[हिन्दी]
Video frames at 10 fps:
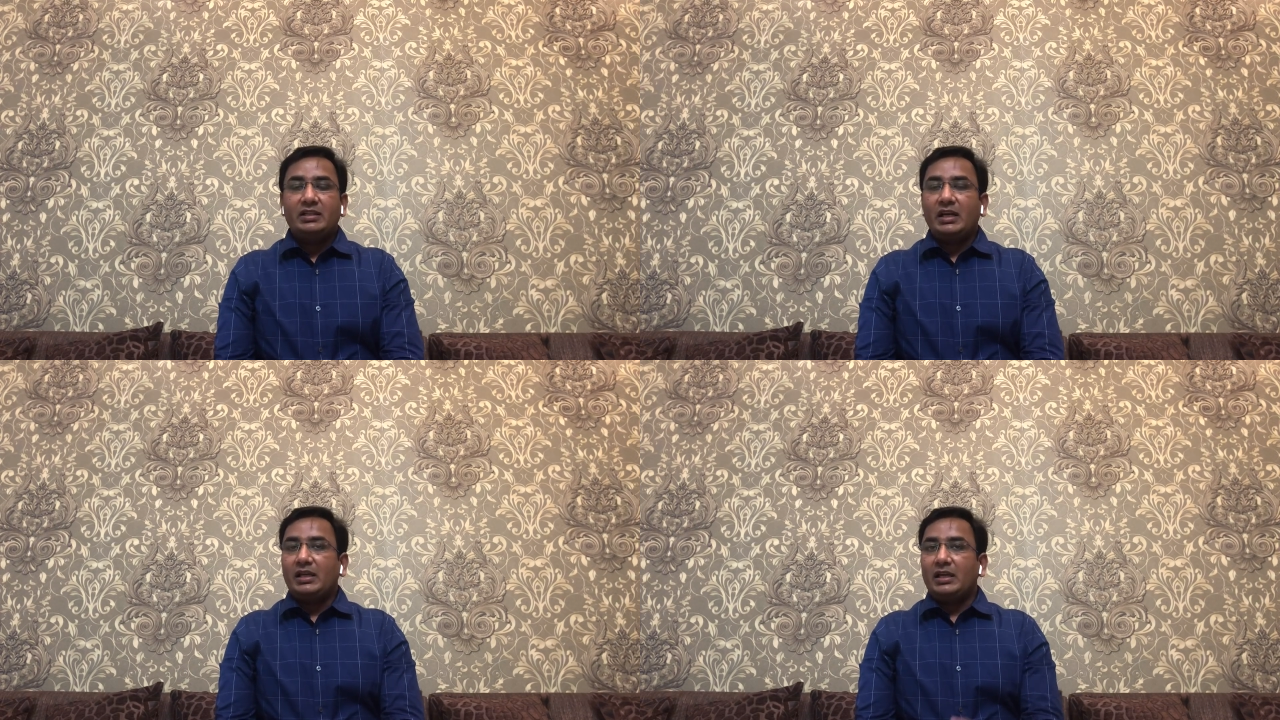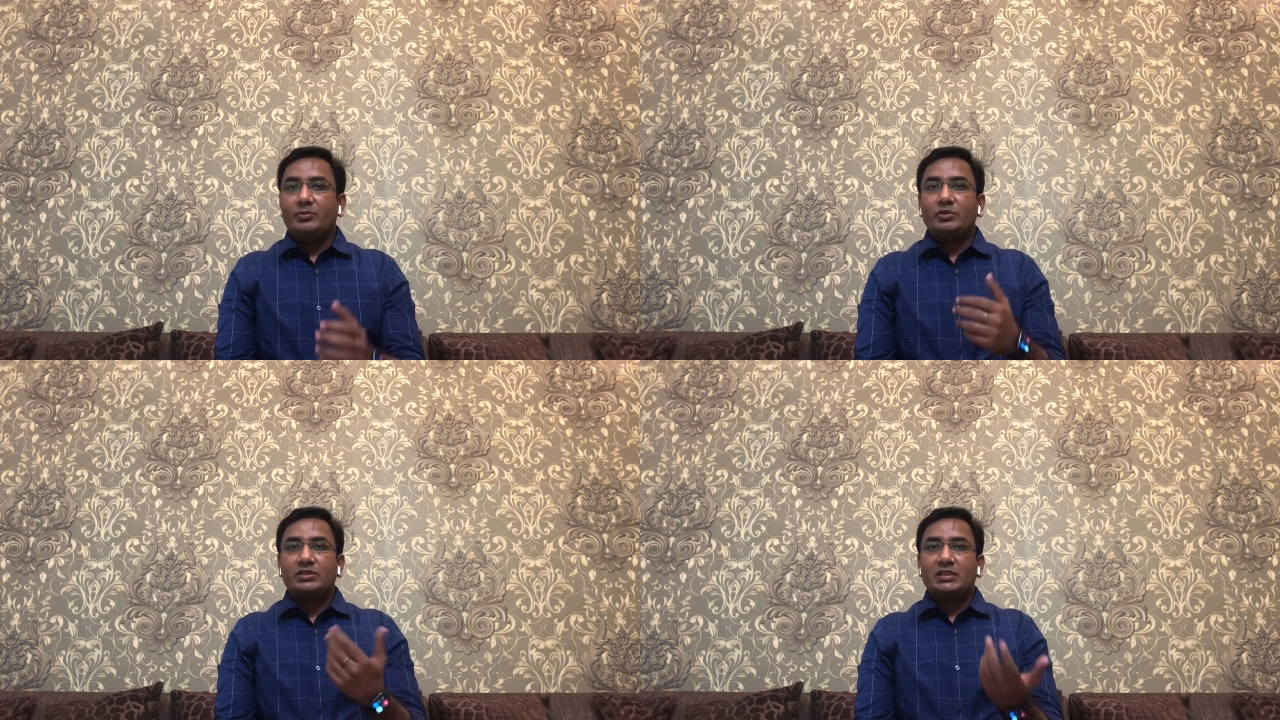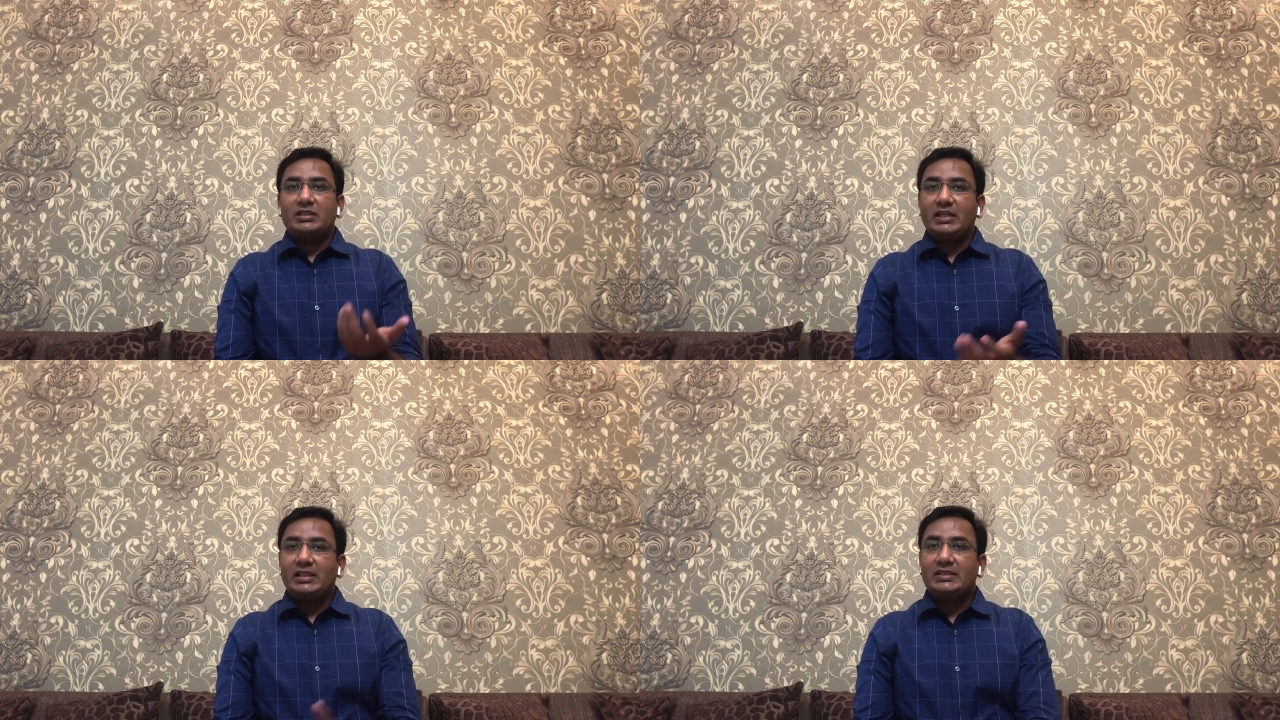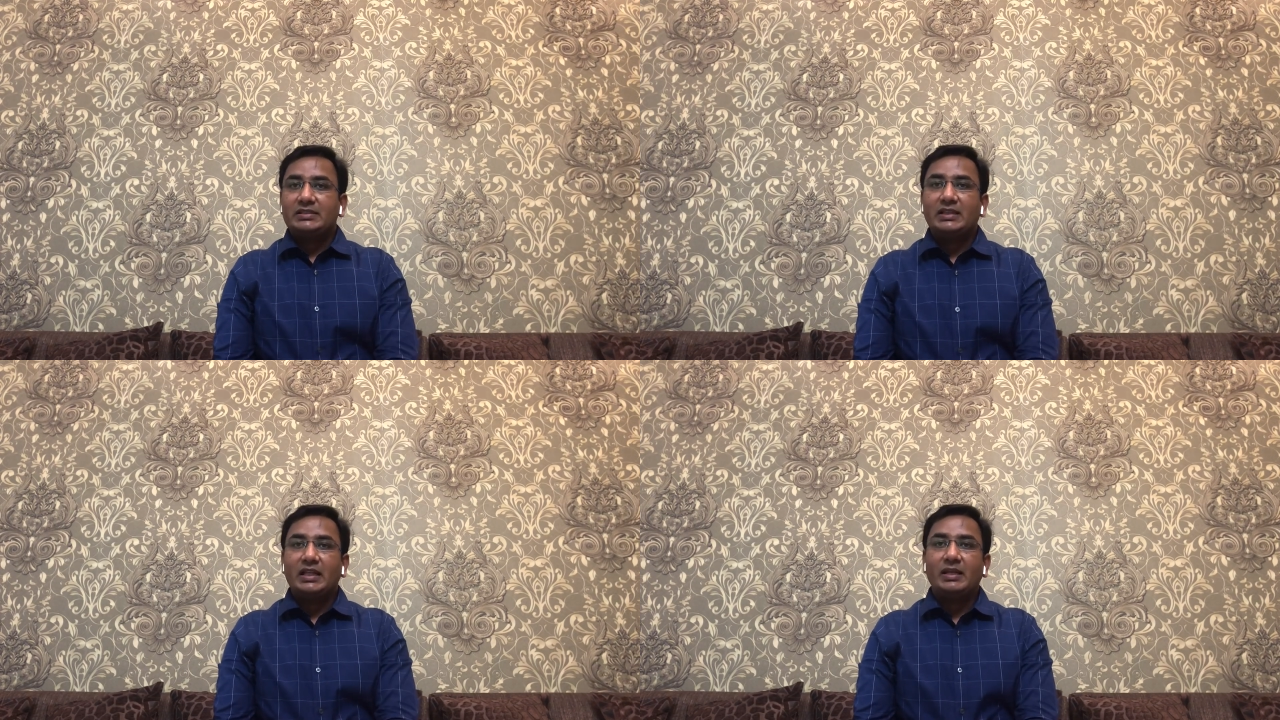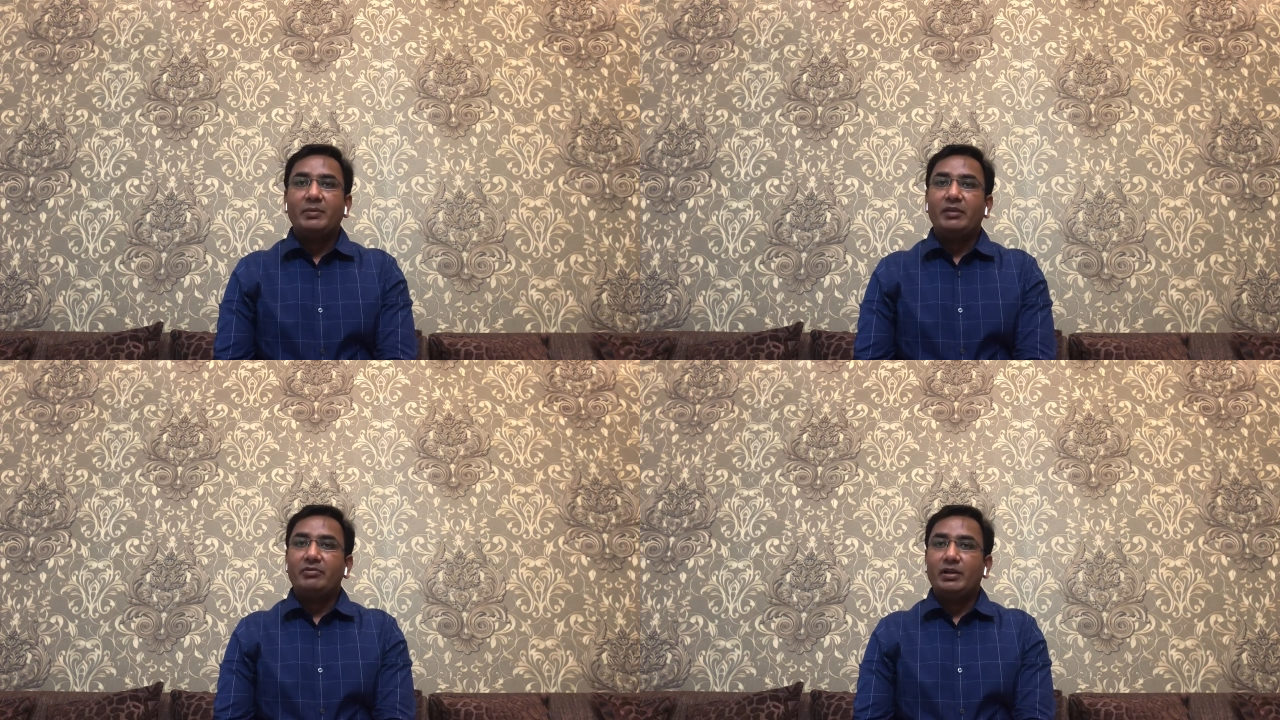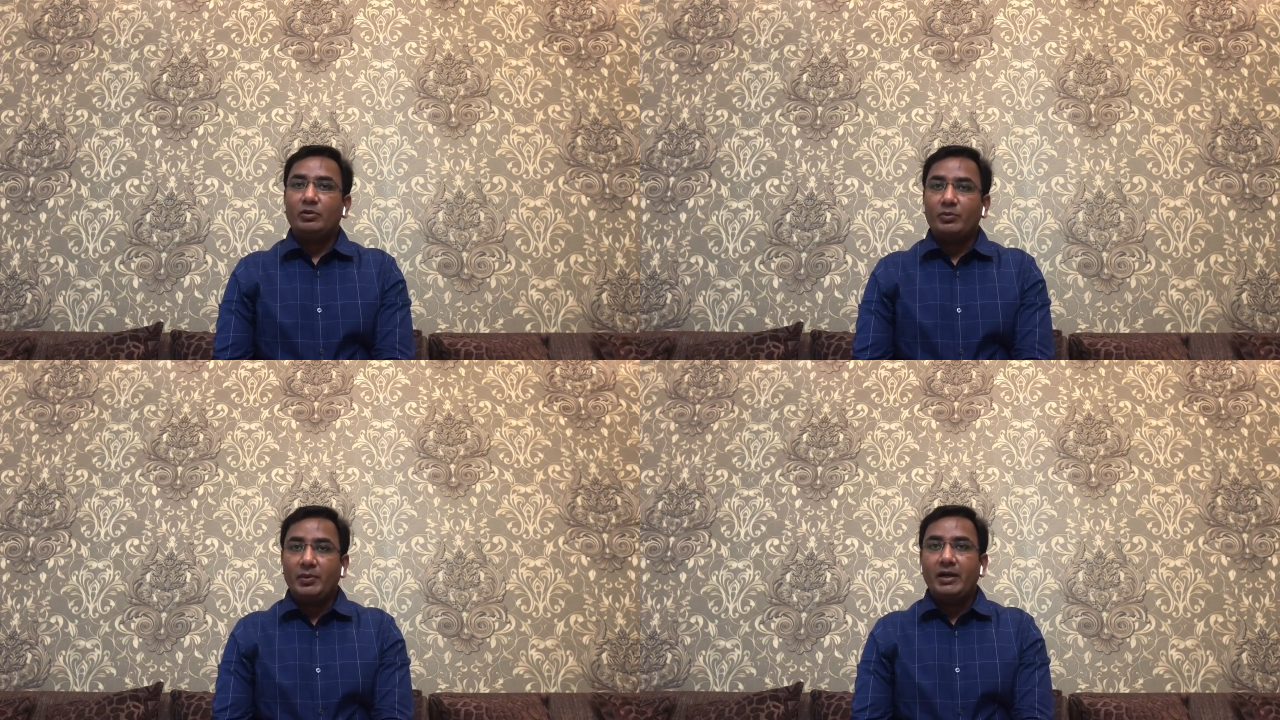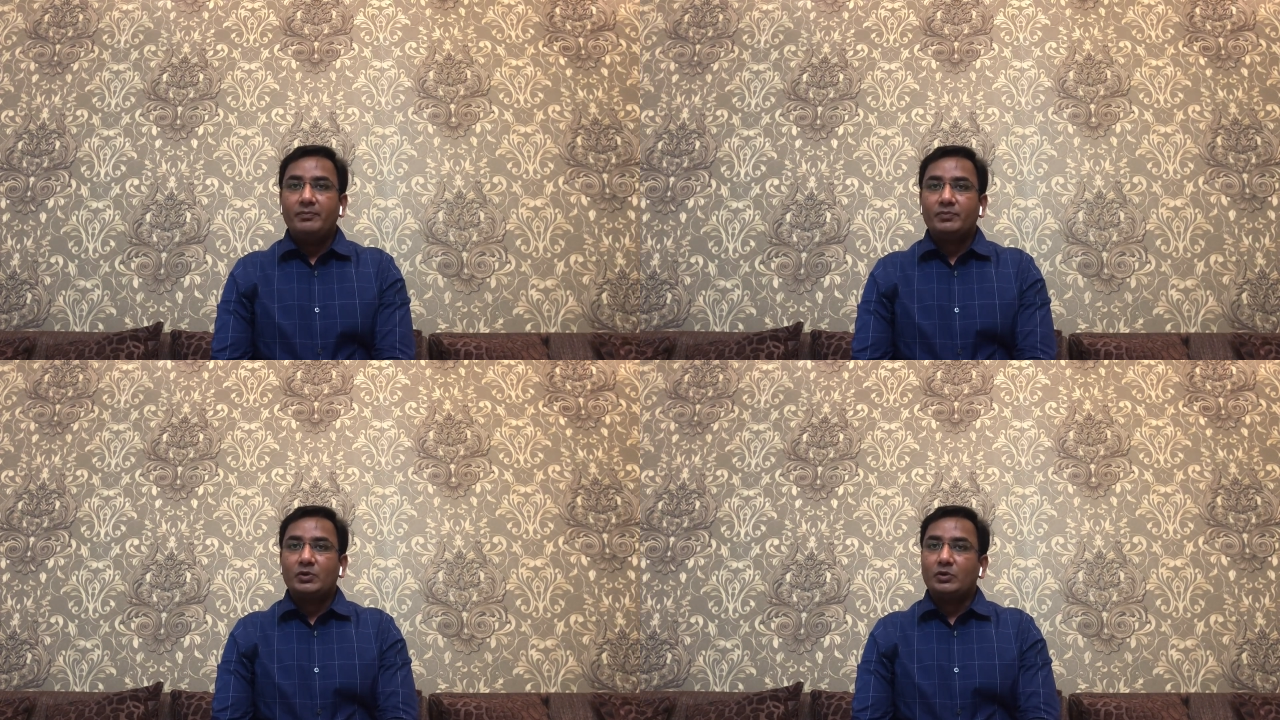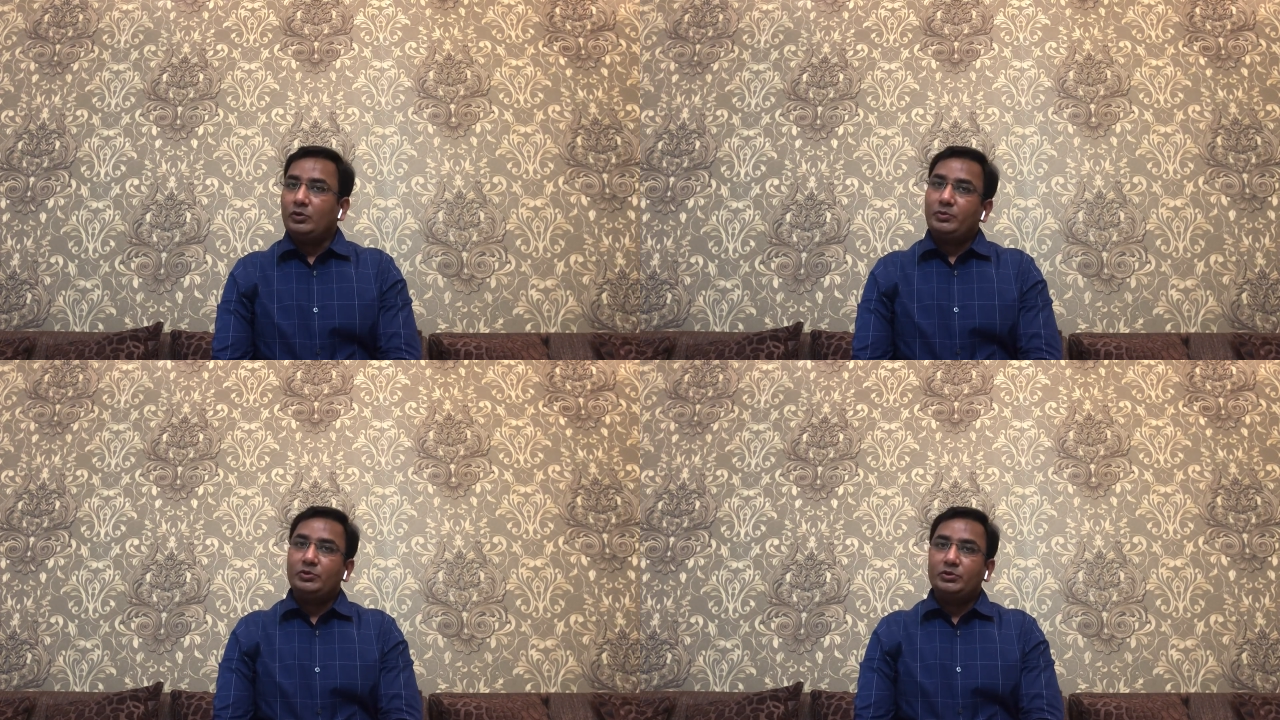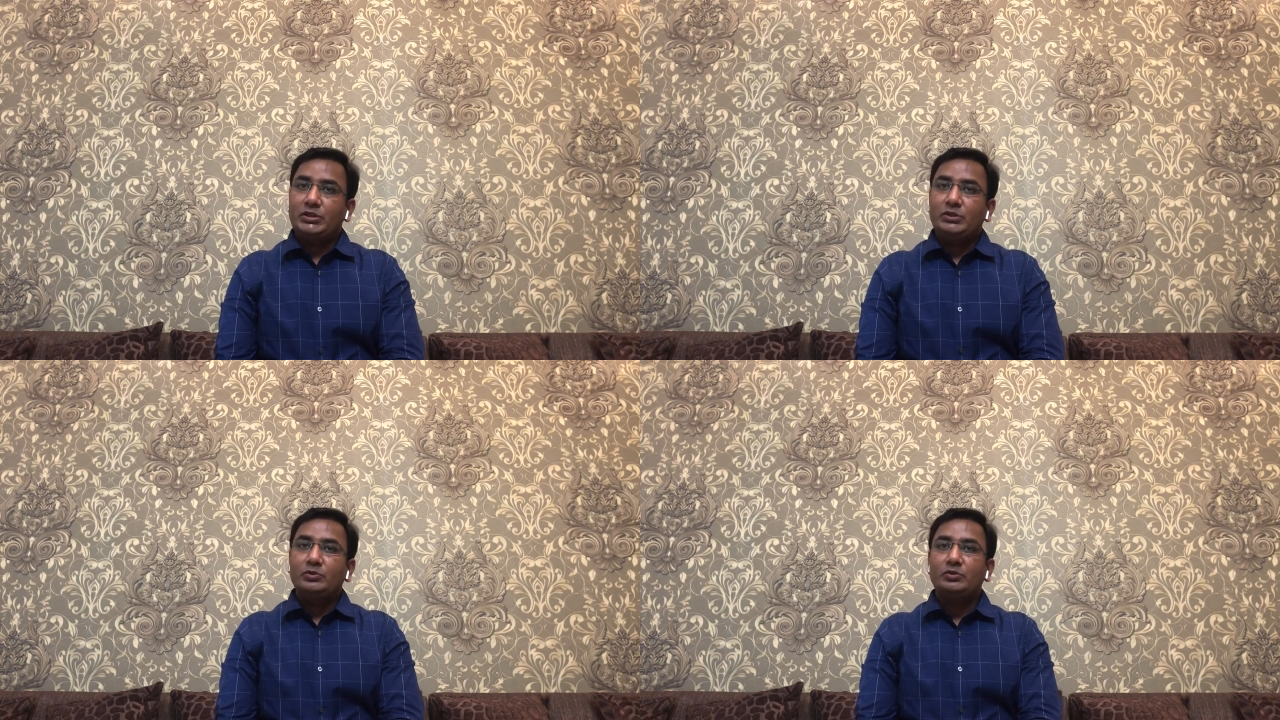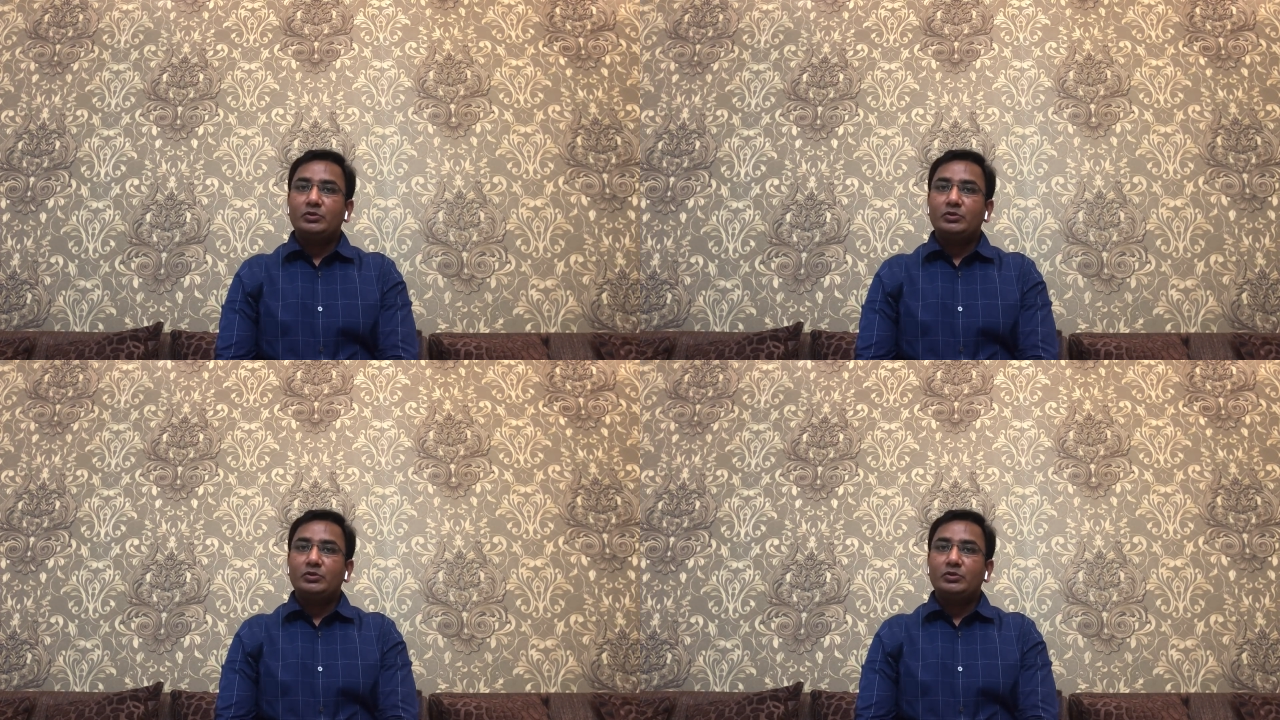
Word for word: ताकि आपको इसका ज़्यादा से ज़्यादा बेनिफिट हो पाए होप टू सी यू